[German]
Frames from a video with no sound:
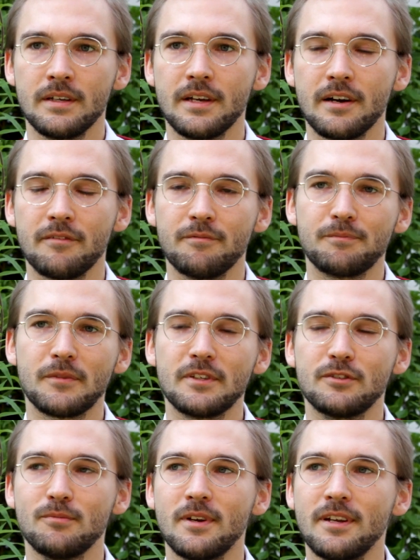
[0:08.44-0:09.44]
ja,
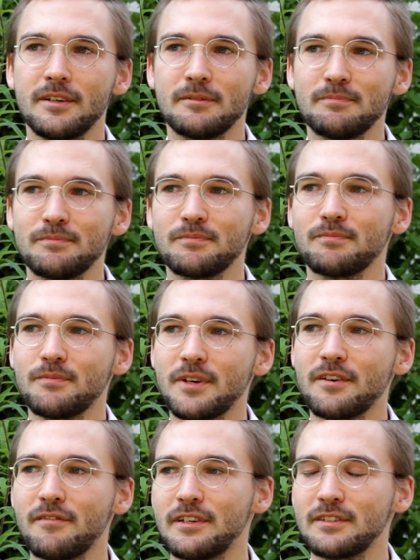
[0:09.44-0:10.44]
ich überlege
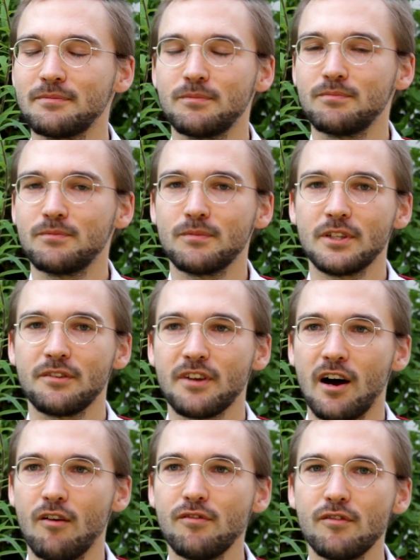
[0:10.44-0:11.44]
mir, wenn ich mir
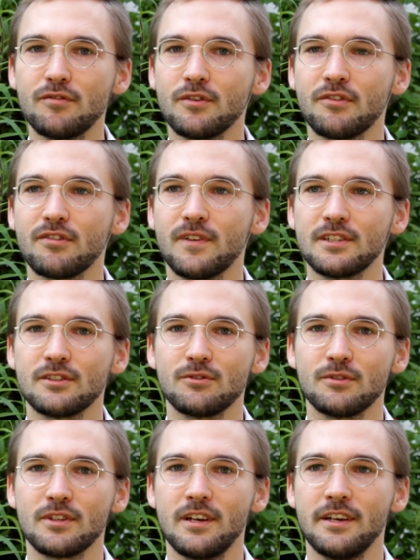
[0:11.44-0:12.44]
diese Aufrufe und so weiter
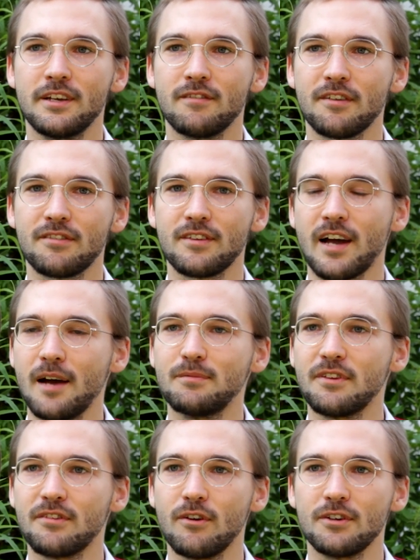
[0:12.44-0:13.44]
durchlege, was
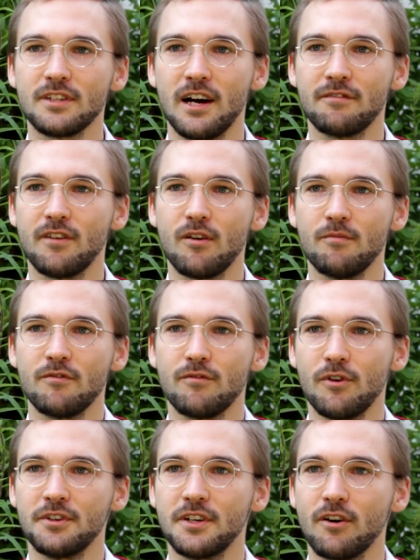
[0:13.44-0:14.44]
treibt diese Leute an, warum
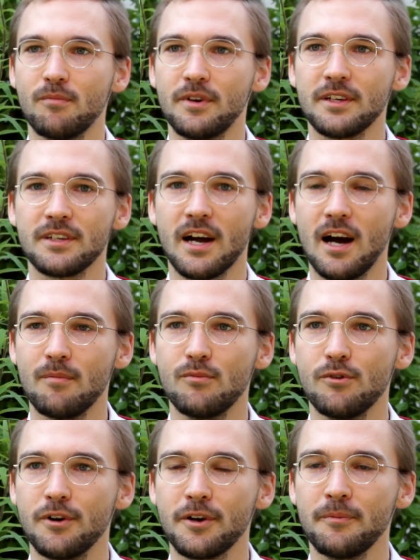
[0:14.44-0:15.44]
wollen die da unbedingt nach
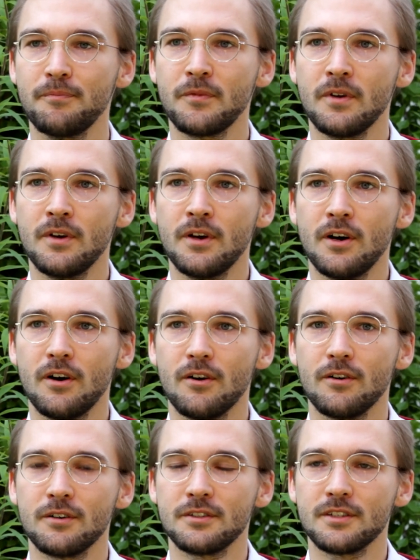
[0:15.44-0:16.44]
Hamburg?
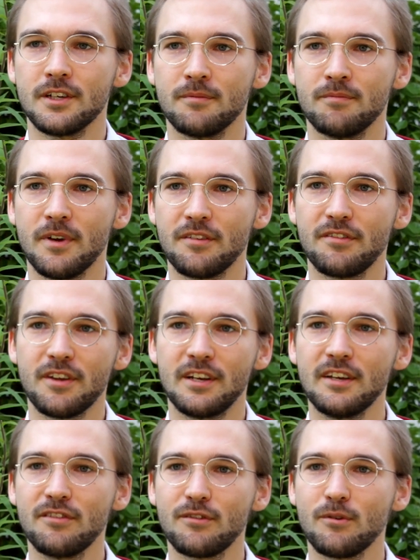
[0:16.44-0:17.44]
Und ähm, es ist ja
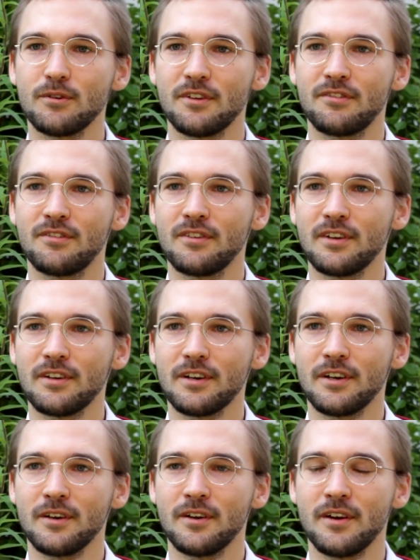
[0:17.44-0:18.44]
nicht so, dass
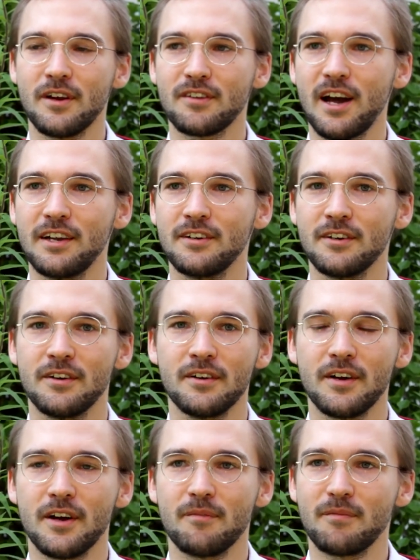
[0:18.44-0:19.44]
äh, es
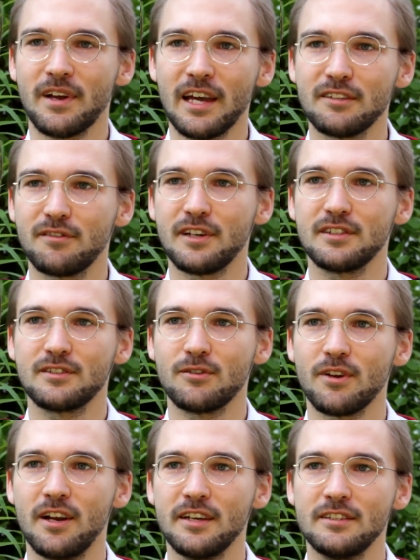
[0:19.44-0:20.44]
keine ähm, gerechtfertigte
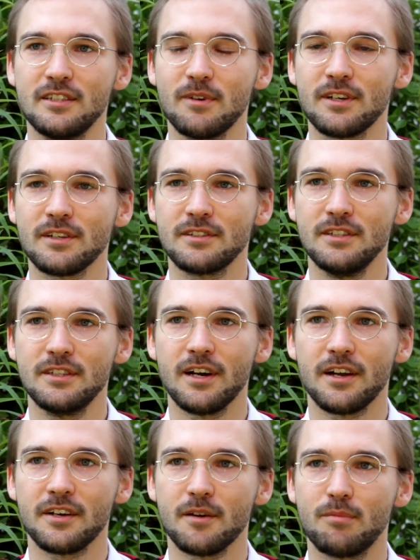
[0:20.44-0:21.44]
oder legitime Kritik
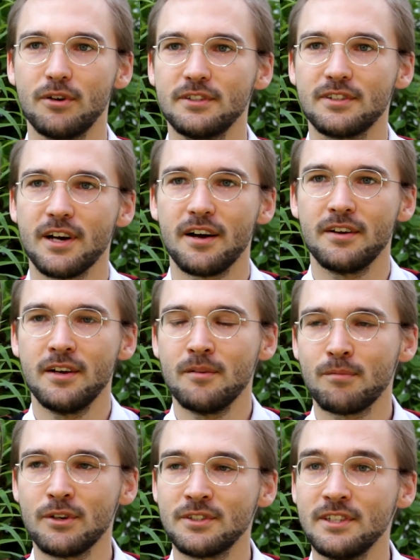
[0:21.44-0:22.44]
an der Politik der,
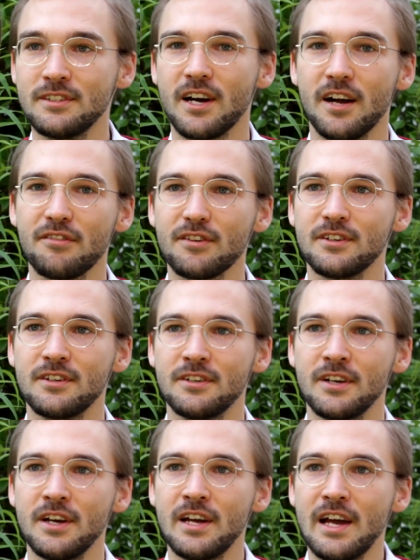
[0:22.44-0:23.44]
Politik der
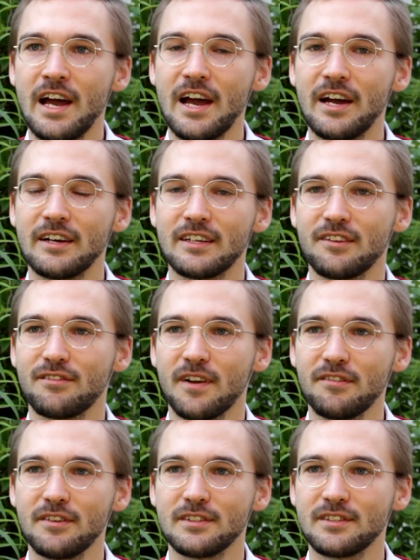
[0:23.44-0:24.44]
einzelnen äh,
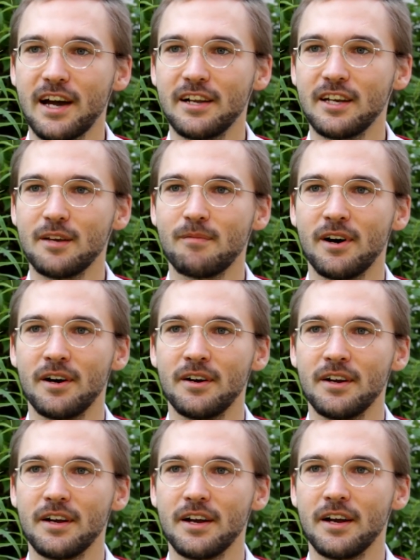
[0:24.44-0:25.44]
G20-Teilnehmer
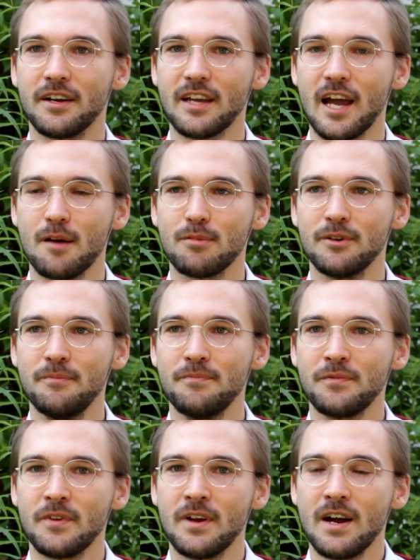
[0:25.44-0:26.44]
äh, gäbe.
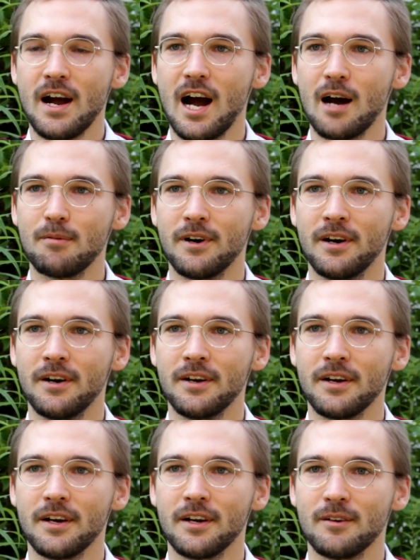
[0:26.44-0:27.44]
Aber
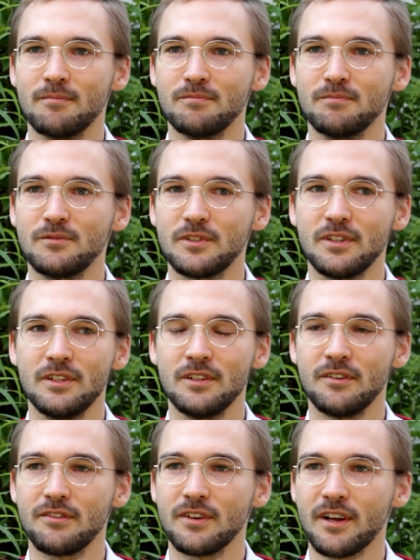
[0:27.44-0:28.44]
ähm,
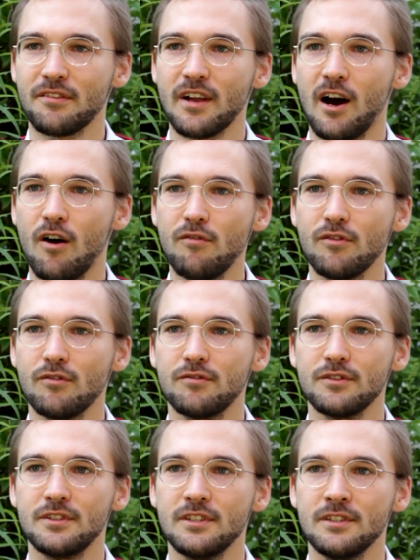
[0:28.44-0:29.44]
diese ganzen
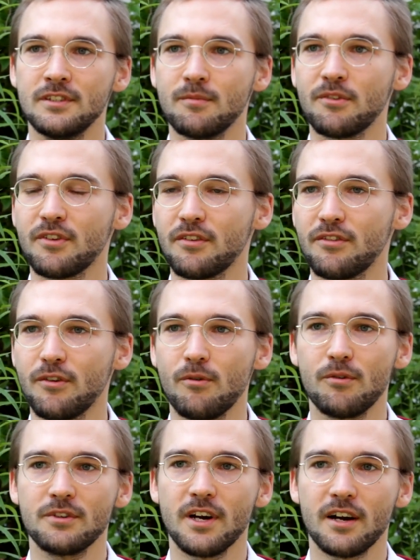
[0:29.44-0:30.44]
Aufrufe, die
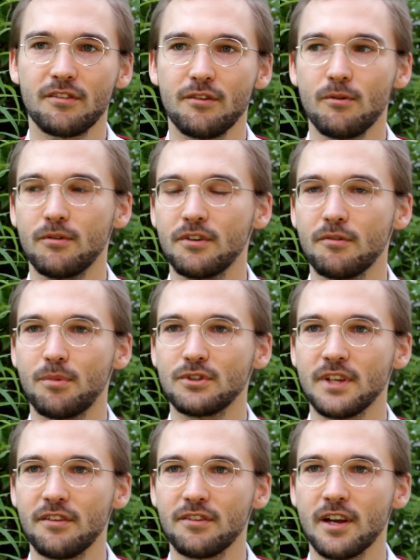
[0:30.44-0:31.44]
Demonstrationen, die Aktionen, diese
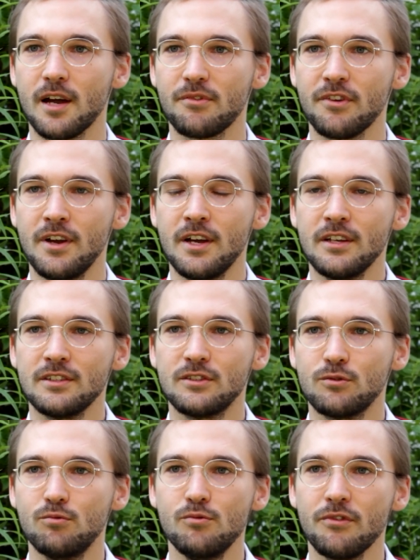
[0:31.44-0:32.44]
Protestcamps, die
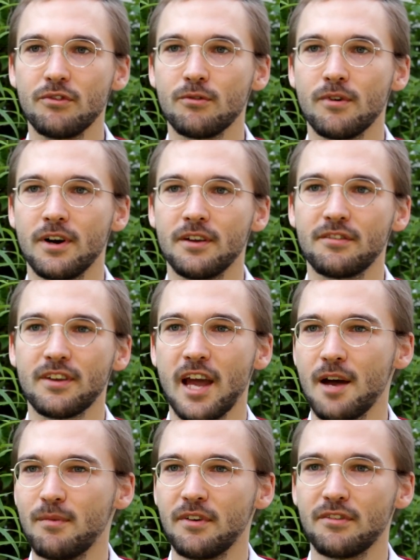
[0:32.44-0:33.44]
tun so, als
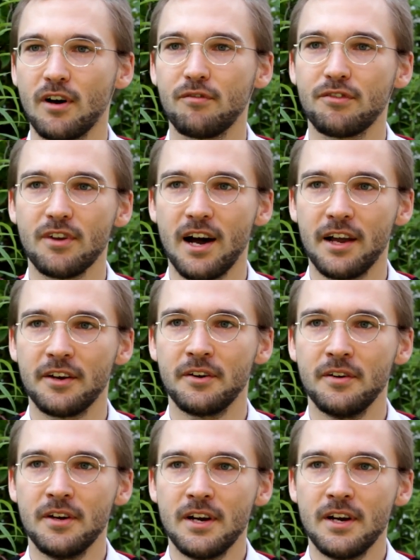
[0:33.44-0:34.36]
käme es auf sie an